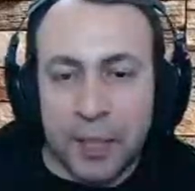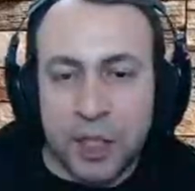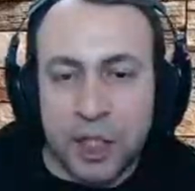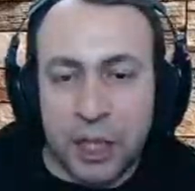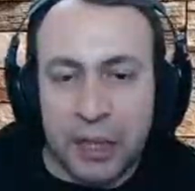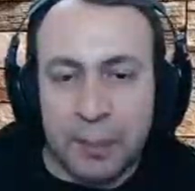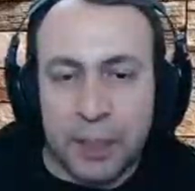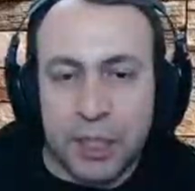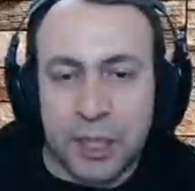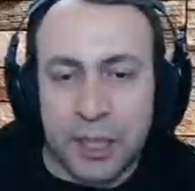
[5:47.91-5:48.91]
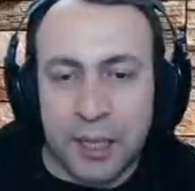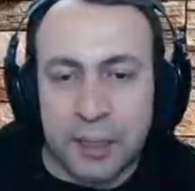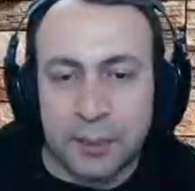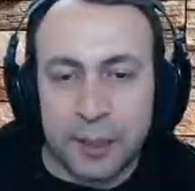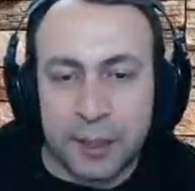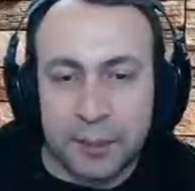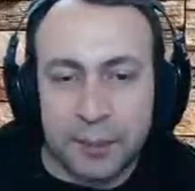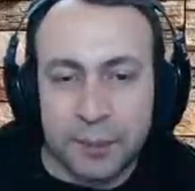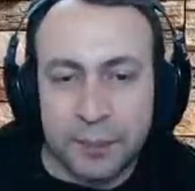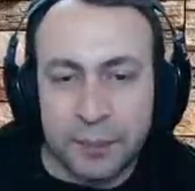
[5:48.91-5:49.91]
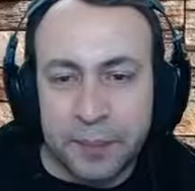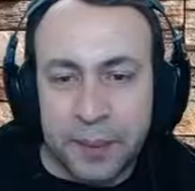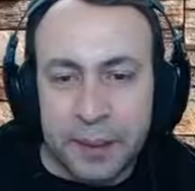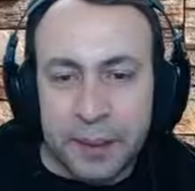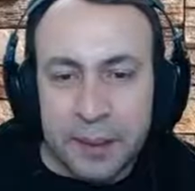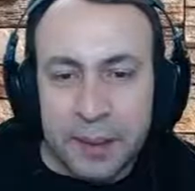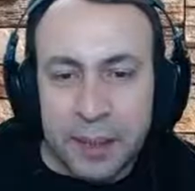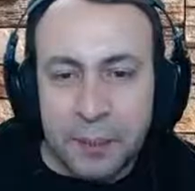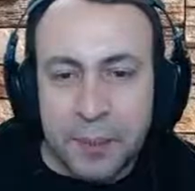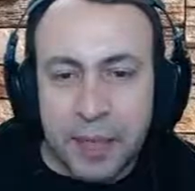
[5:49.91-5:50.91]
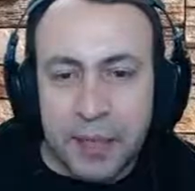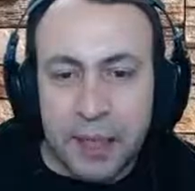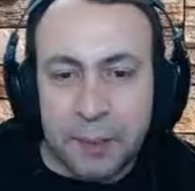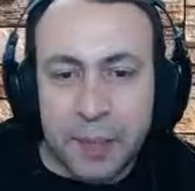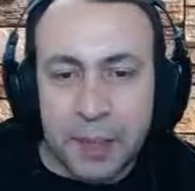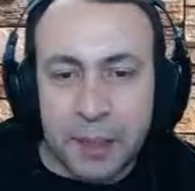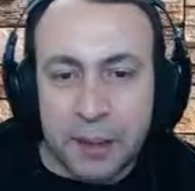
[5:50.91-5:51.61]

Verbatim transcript: Maşallah maşallah. Hadi bakayım. Hep yargı, hep yargı.